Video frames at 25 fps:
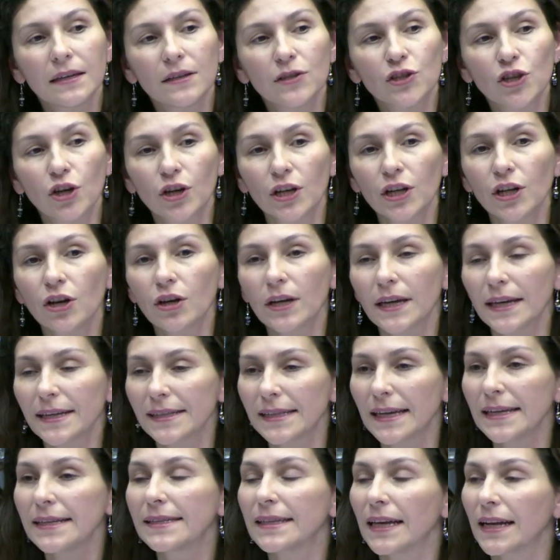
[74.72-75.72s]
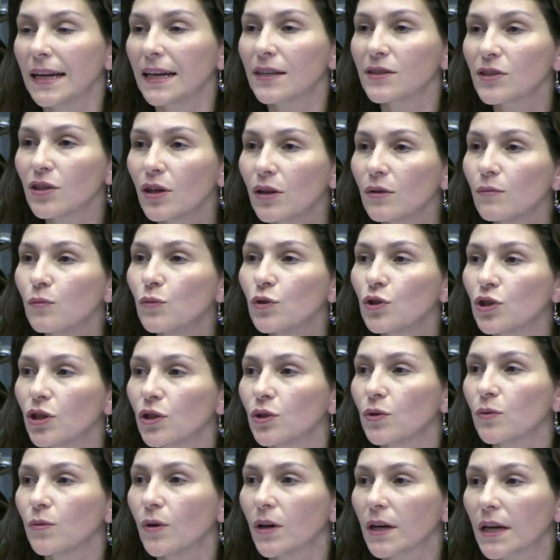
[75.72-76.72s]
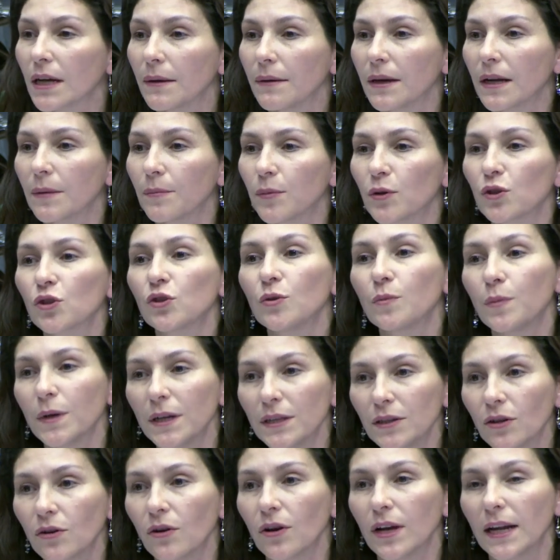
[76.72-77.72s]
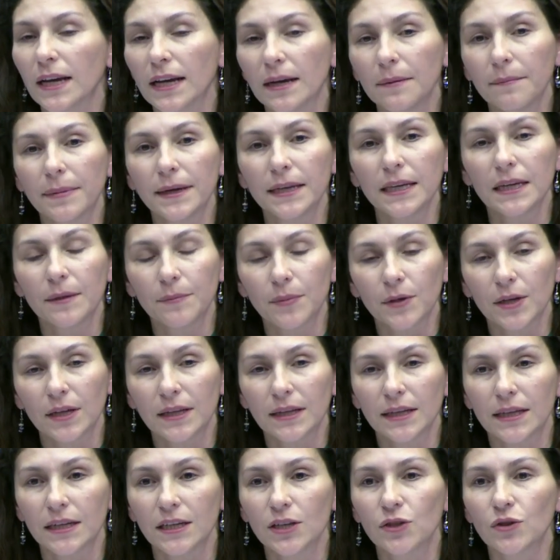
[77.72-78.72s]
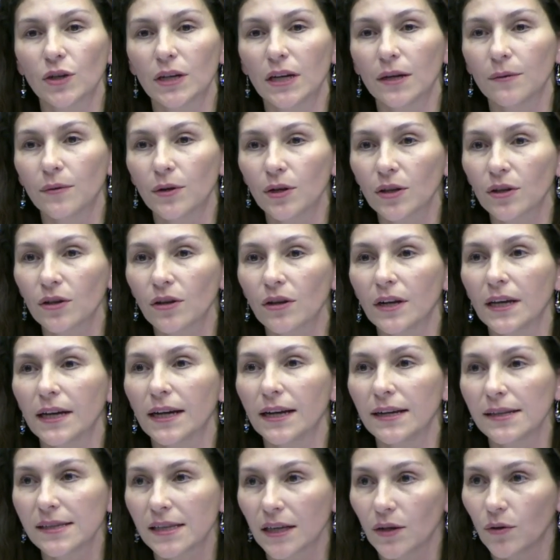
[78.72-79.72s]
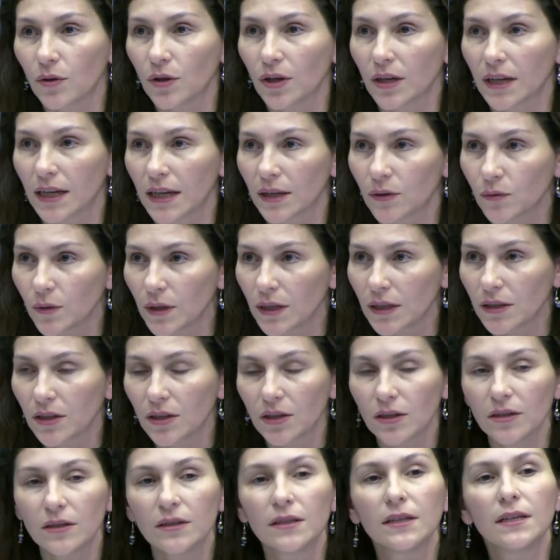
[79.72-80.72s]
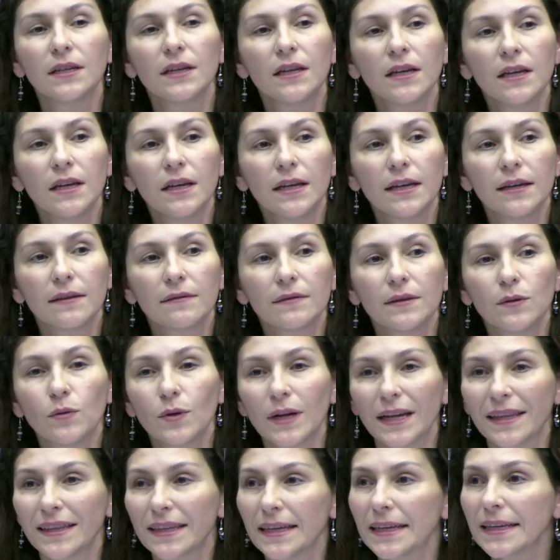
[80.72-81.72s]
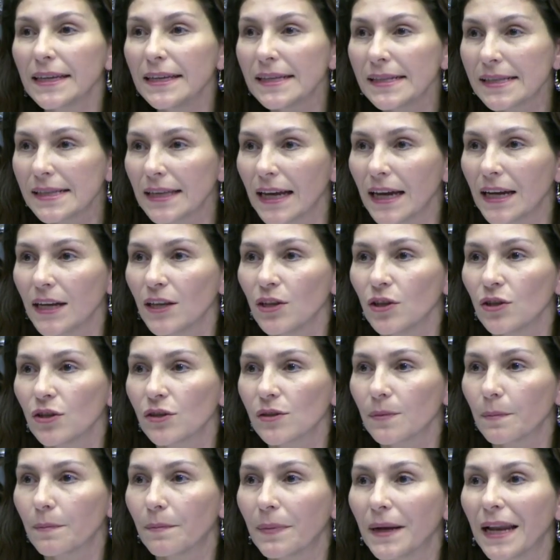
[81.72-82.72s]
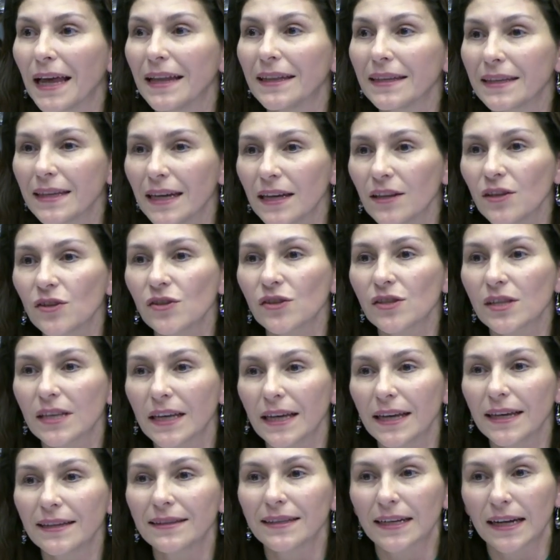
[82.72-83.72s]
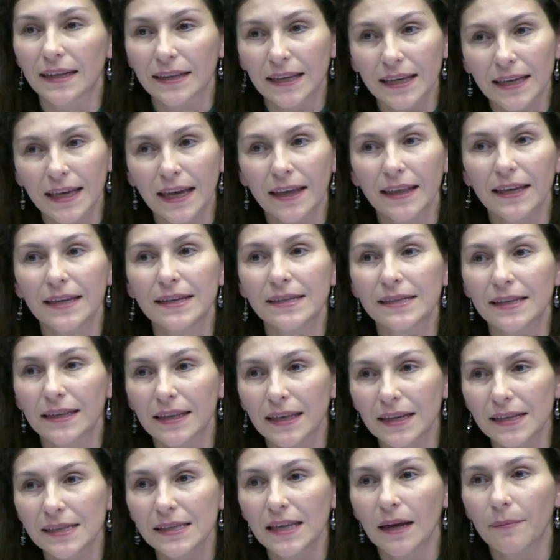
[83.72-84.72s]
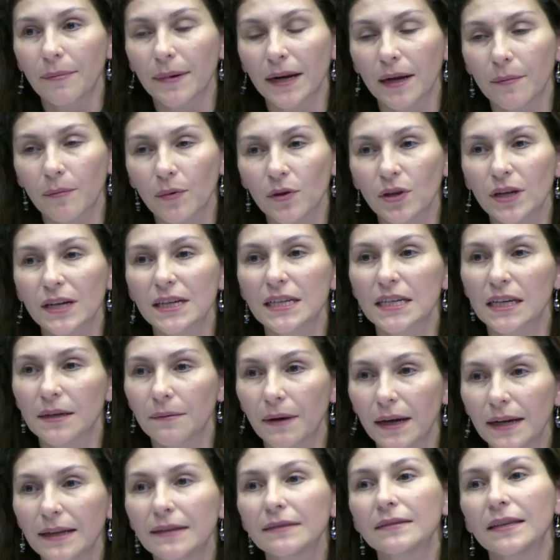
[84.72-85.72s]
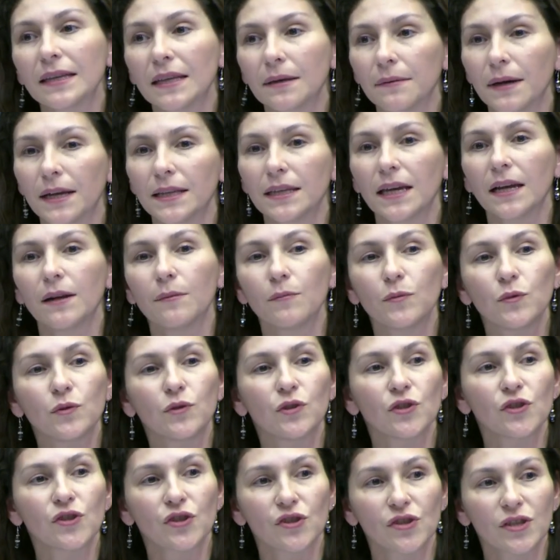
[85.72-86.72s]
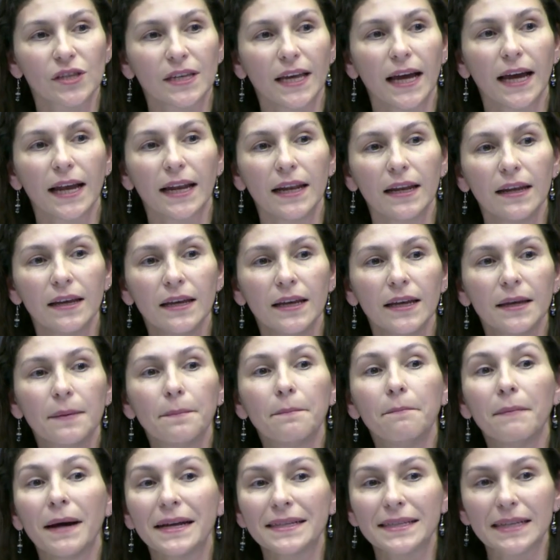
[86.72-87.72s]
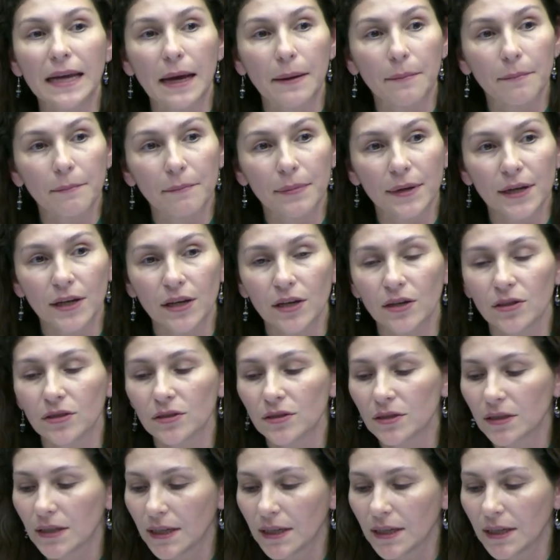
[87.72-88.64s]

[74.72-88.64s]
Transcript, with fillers: Yo creo que esa instalación mucho tuvo que ver, por supuesto, con la campaña por el derecho al aborto legal, seguro y gratuito, durante 15 años planteándose estrategias de incidencia para poder llevar este debate al mundo social más amplio.